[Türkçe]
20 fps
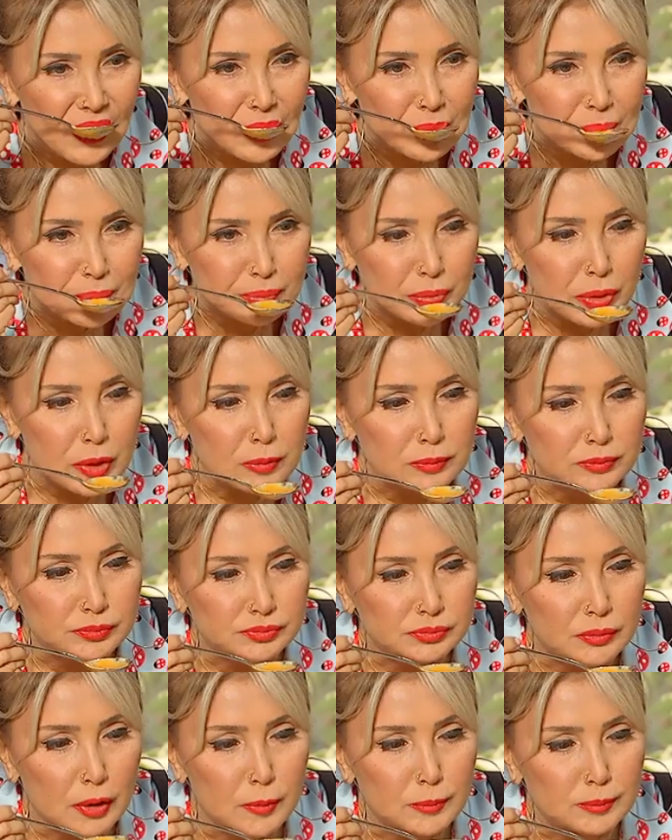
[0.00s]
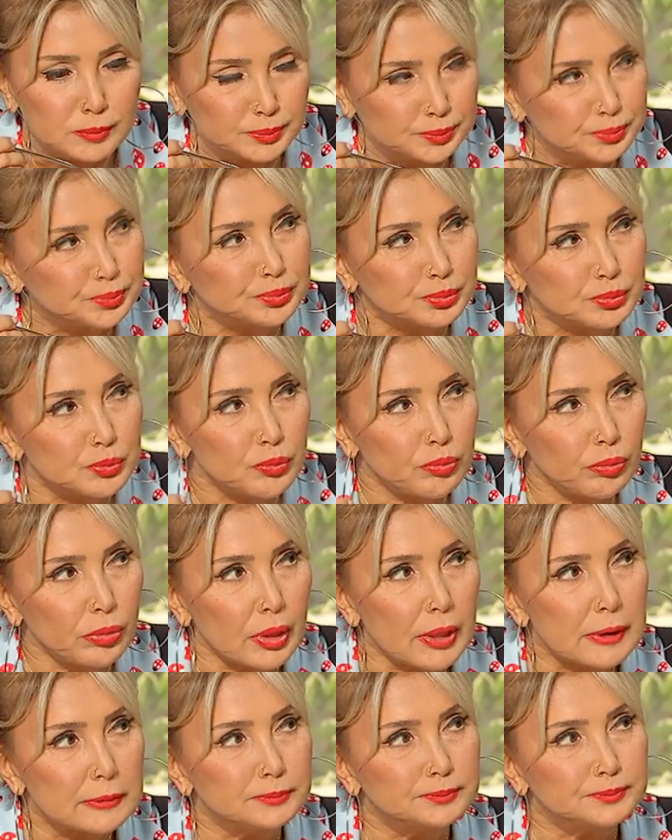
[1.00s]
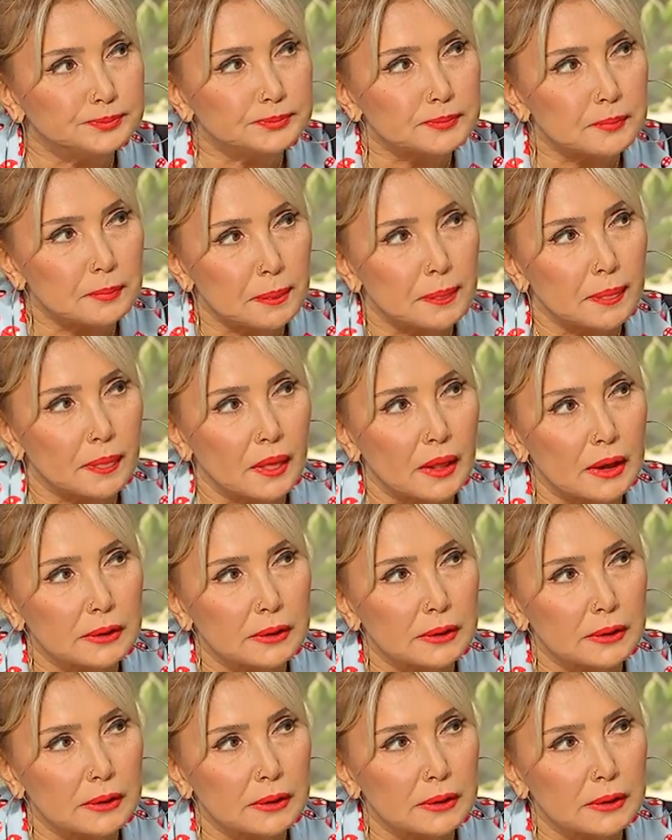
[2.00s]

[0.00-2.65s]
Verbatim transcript: Bütün çorbanın içine yoğunluğu sebzenin